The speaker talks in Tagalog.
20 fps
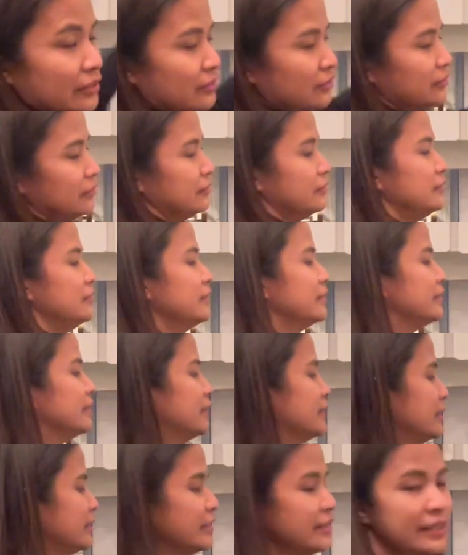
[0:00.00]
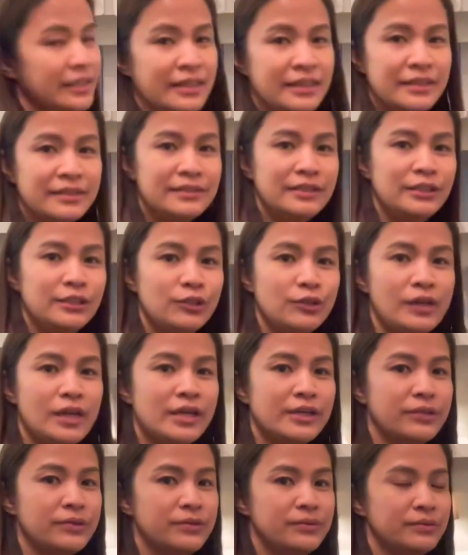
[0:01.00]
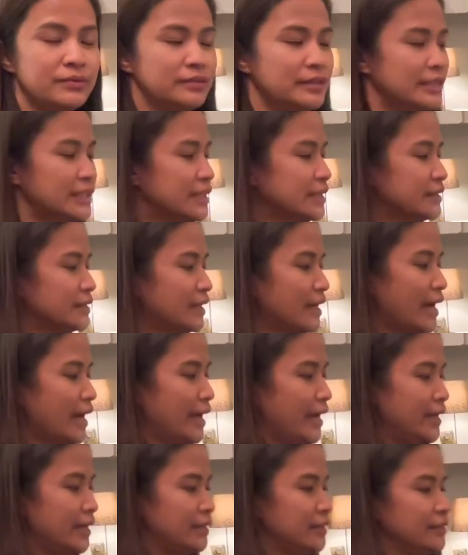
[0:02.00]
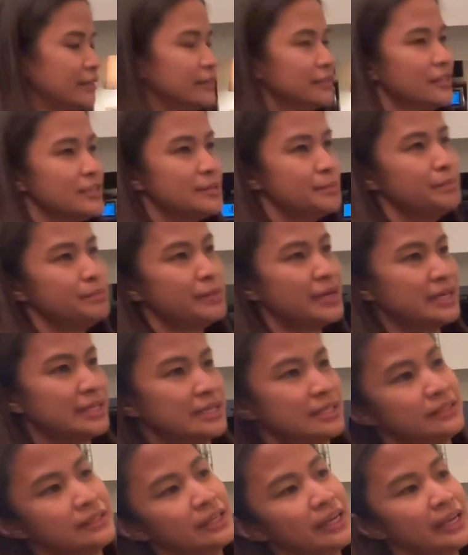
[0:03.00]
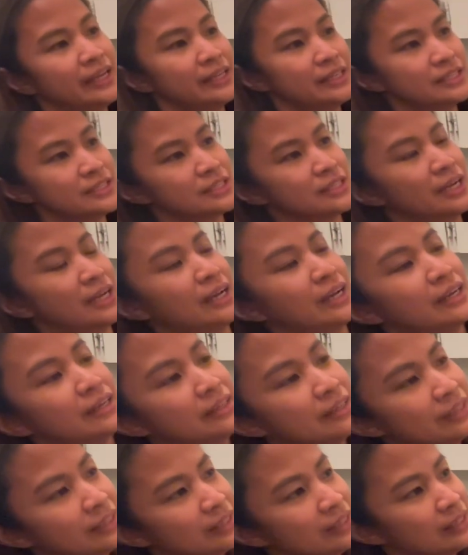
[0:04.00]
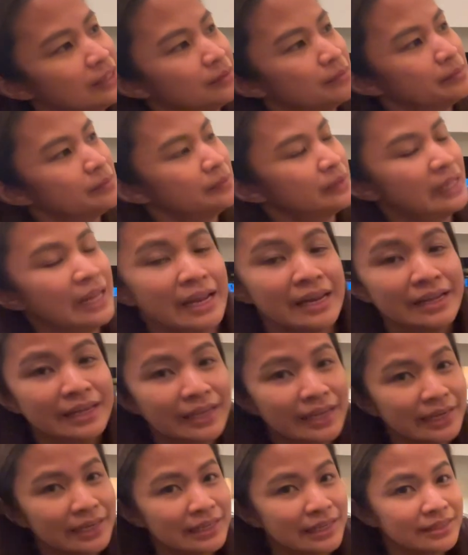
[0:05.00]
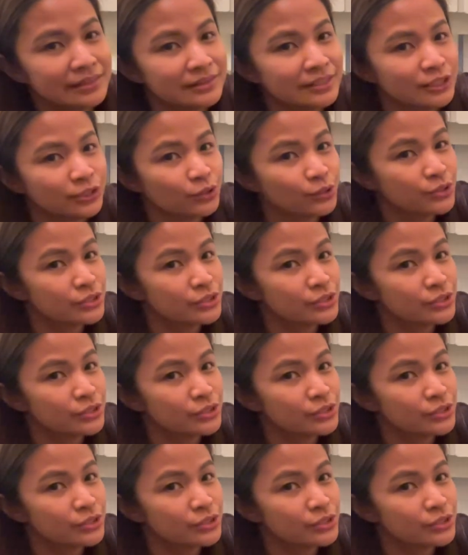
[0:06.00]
yung, dito lang yung dinadry. Tapos, pag nag-dry na siya, nilalagay lang dito